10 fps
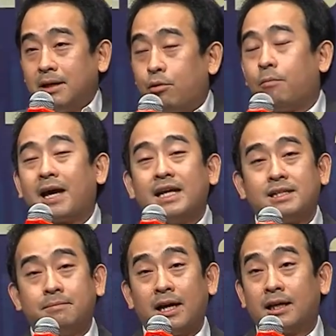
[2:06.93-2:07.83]
ระบบการ
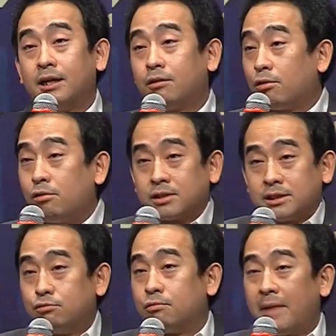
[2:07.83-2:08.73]
ชำระเงินของโลก
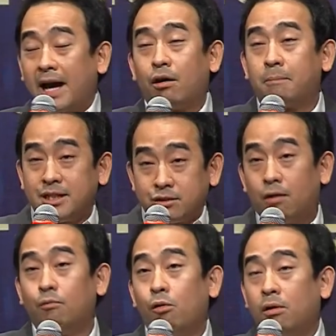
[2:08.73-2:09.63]
จะถูกแบ่งออกเป็น
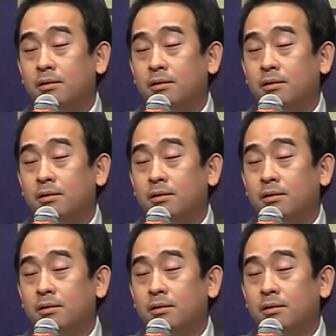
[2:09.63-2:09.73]
2